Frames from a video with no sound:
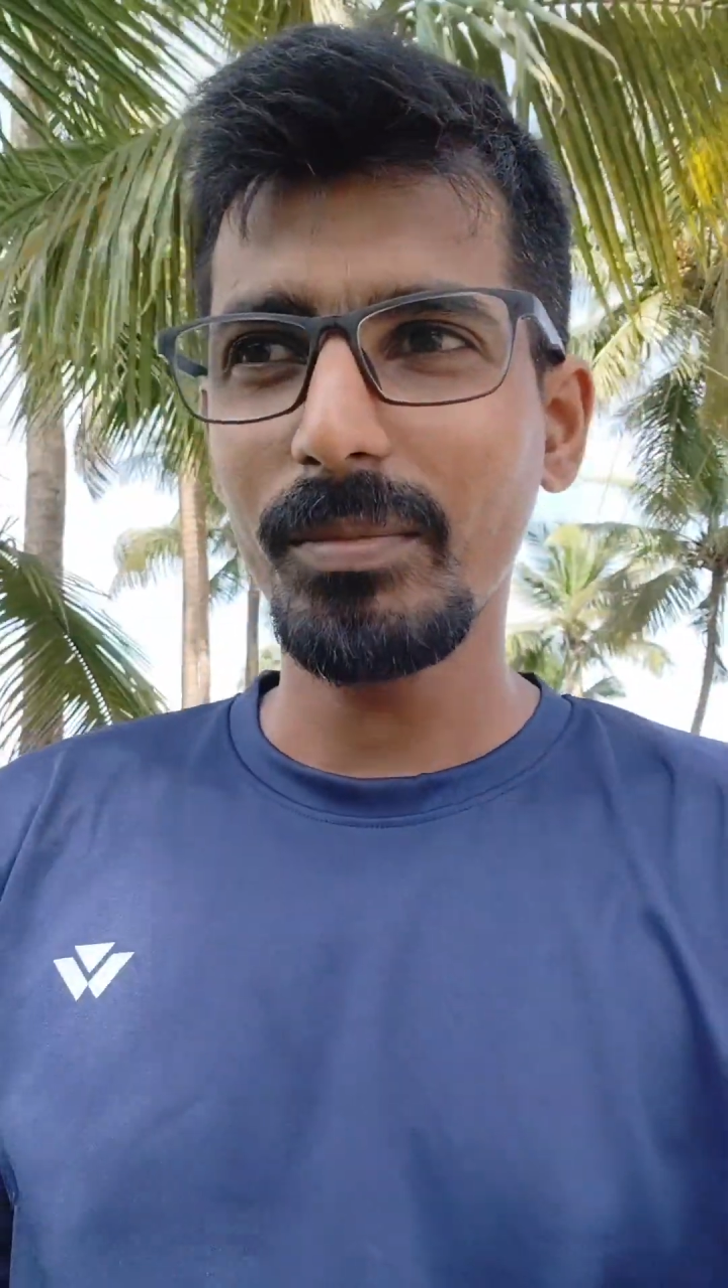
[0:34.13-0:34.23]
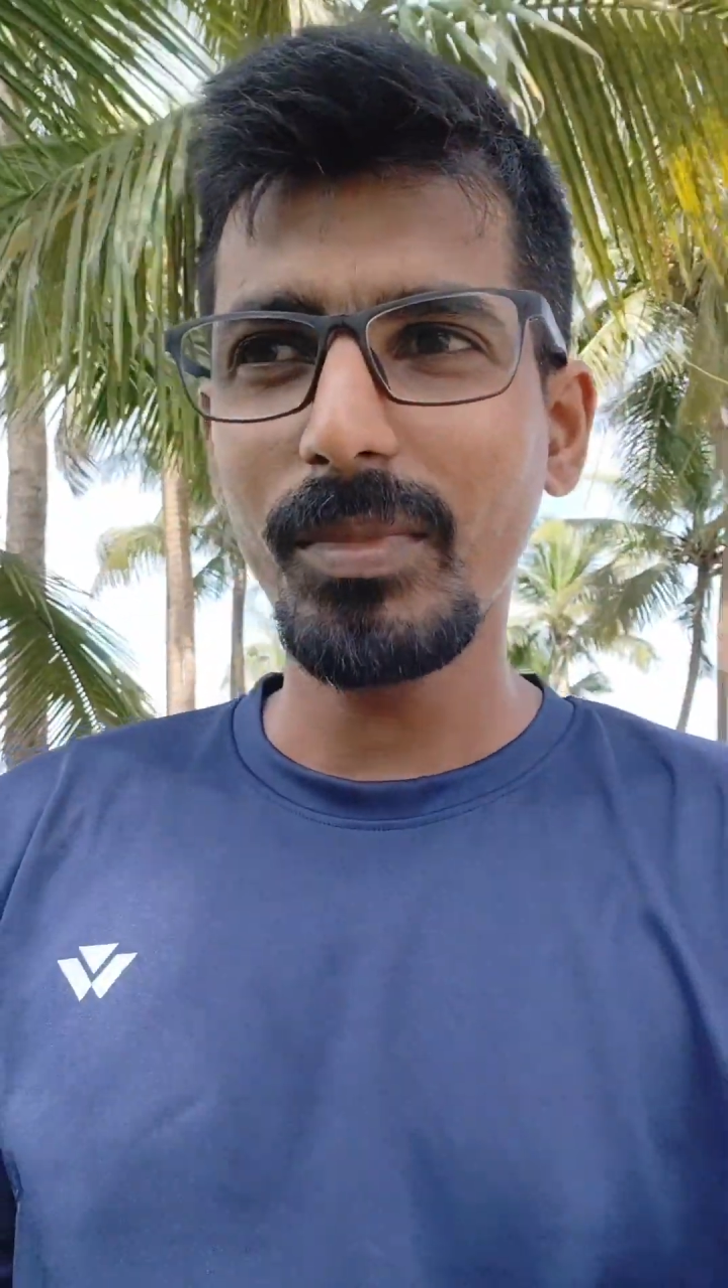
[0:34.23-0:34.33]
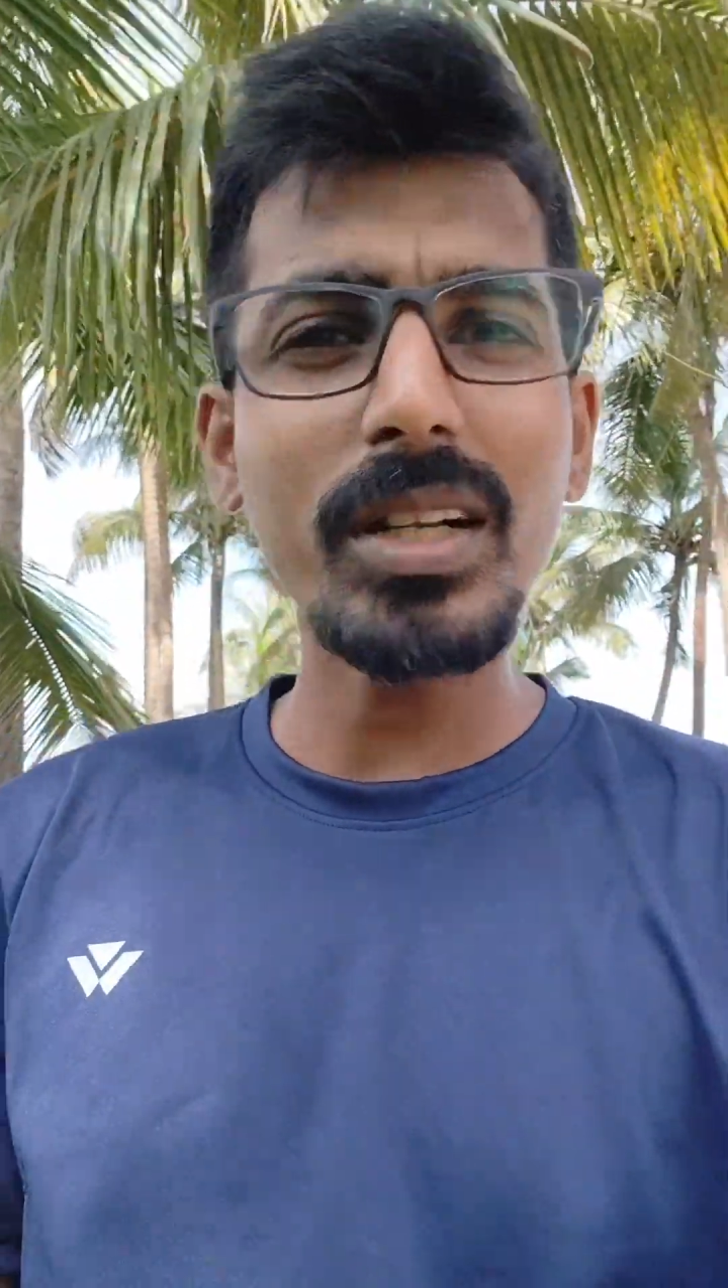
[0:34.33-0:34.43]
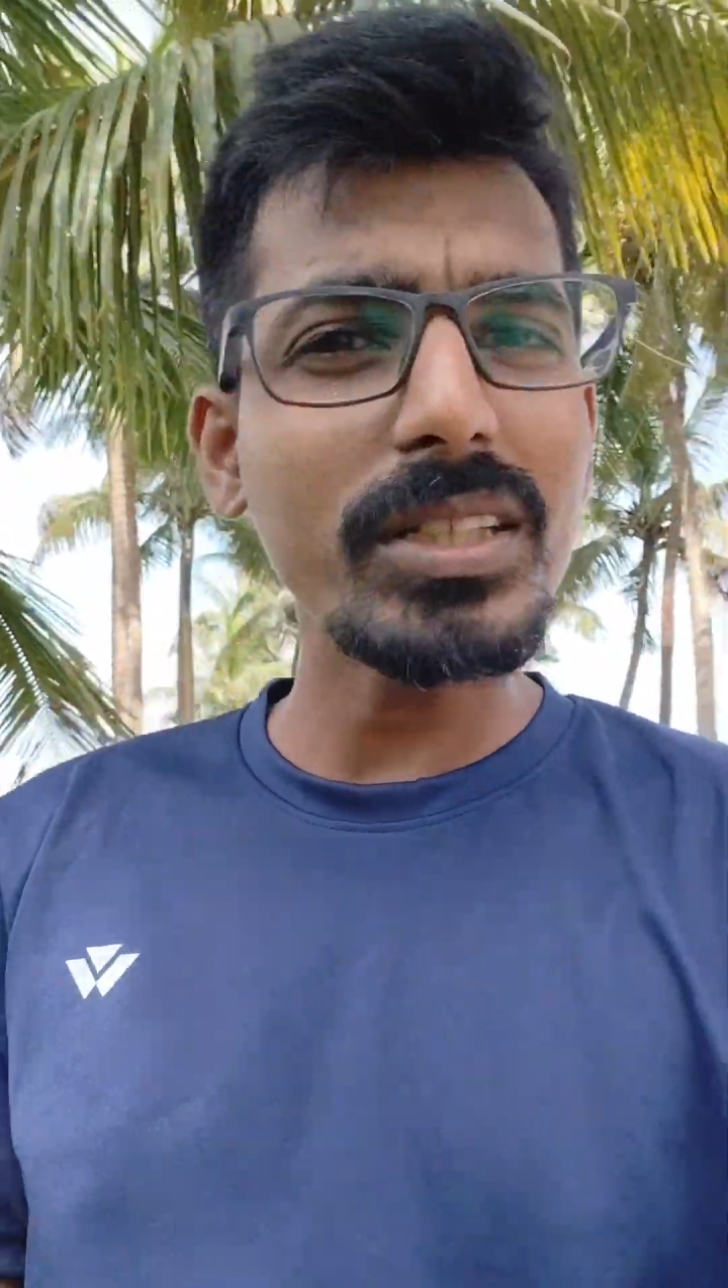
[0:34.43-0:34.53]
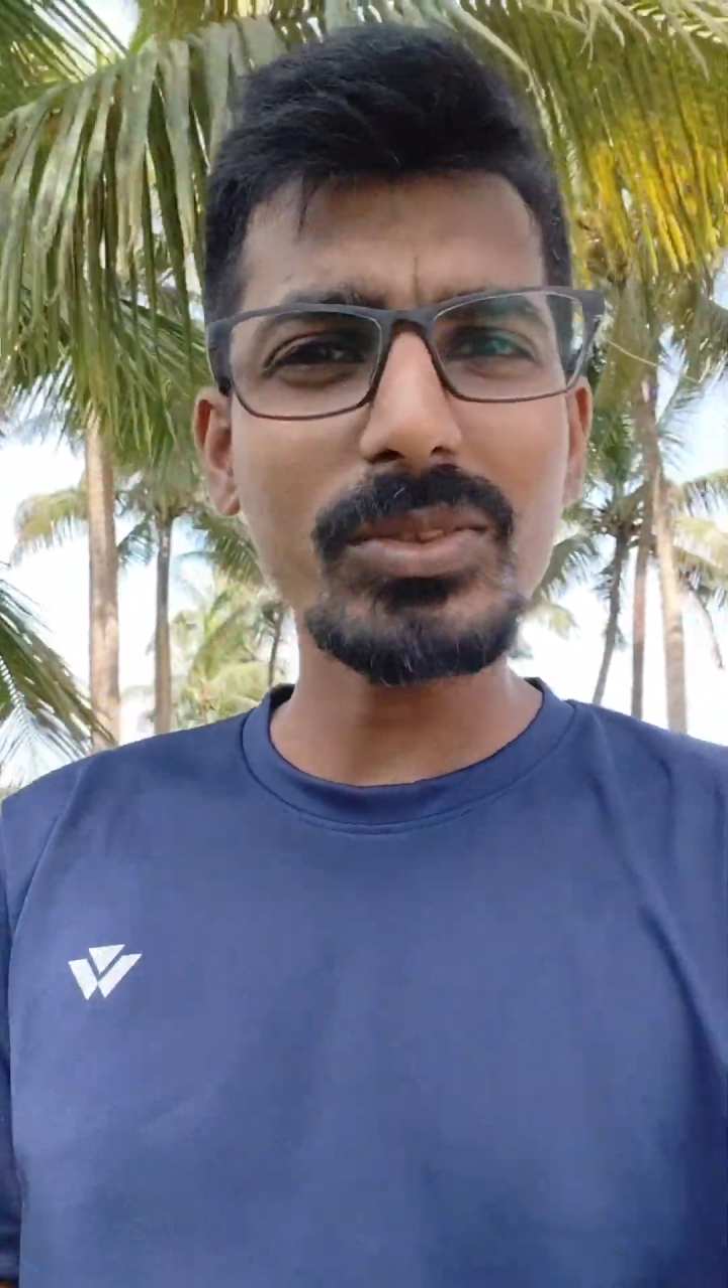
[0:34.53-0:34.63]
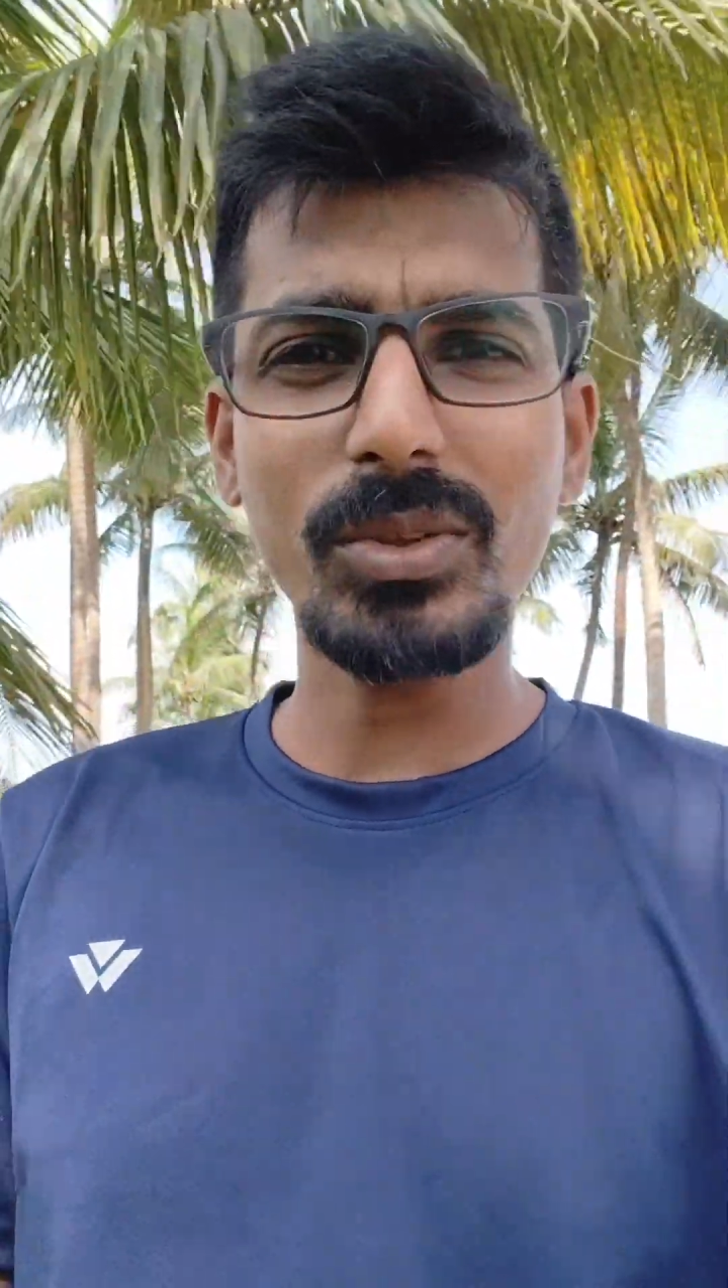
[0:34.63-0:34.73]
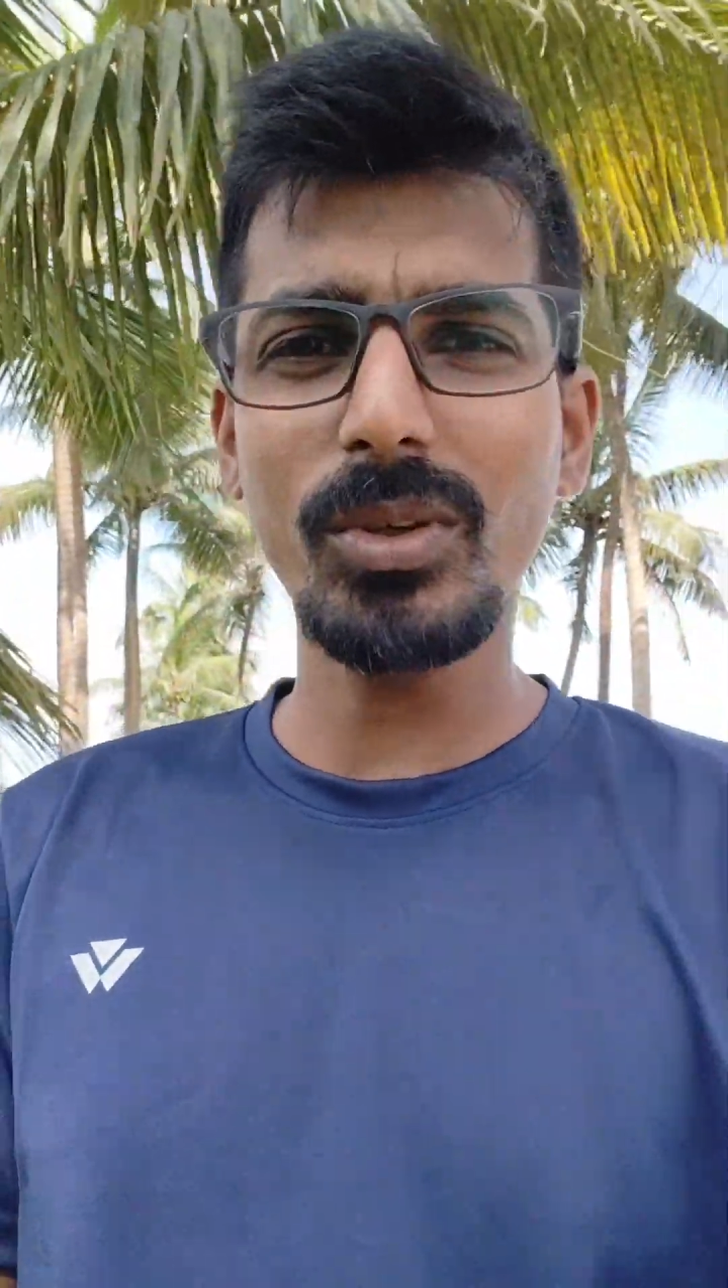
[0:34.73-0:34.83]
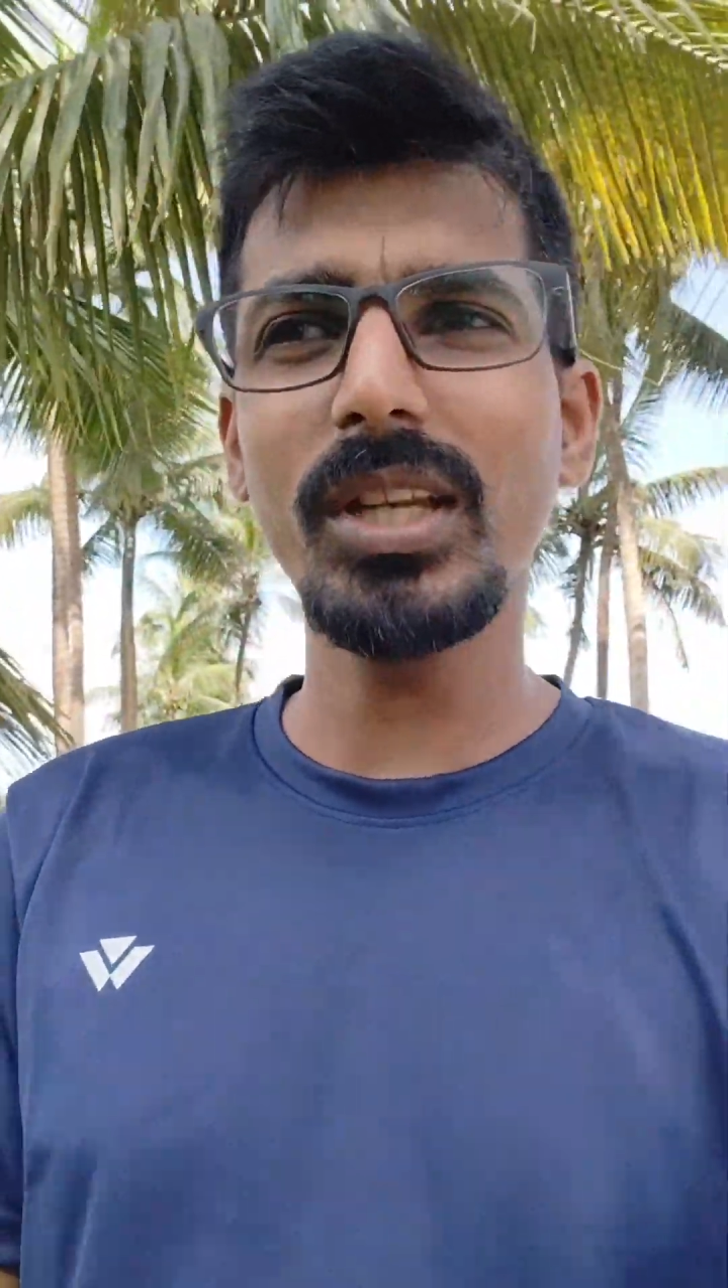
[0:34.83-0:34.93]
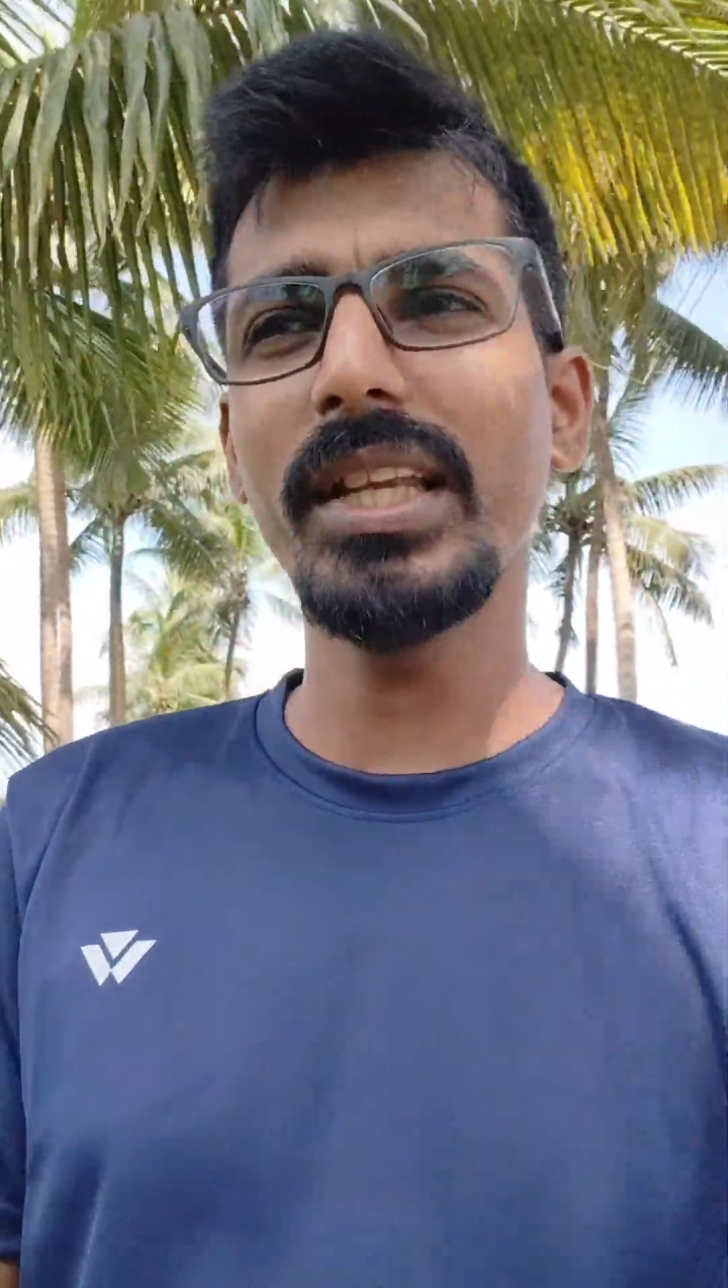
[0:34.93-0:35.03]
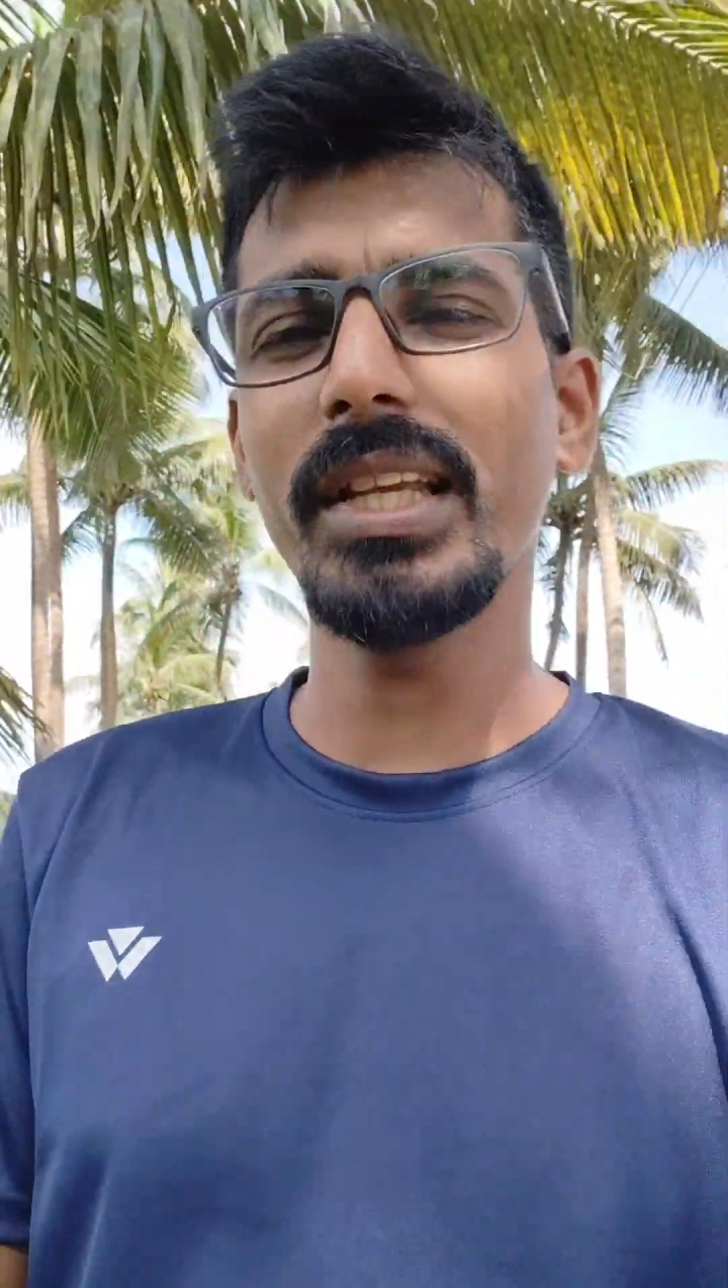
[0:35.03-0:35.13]
पर
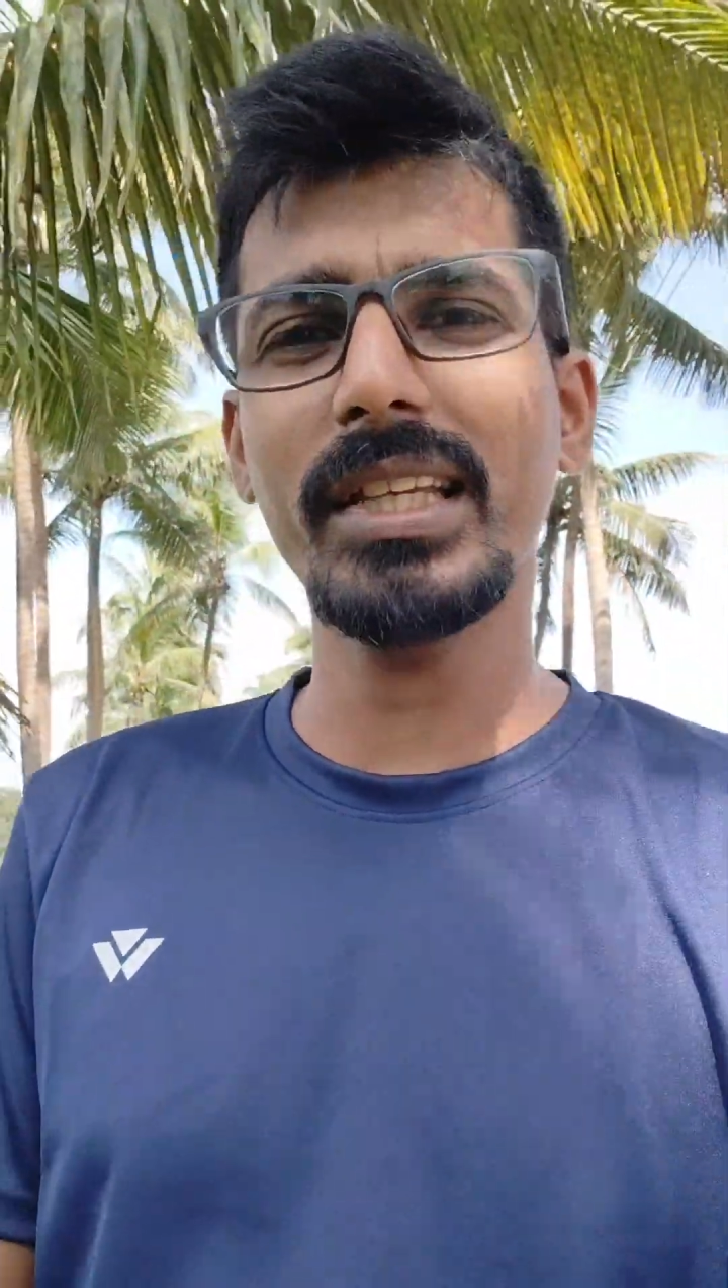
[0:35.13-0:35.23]
इसको लेने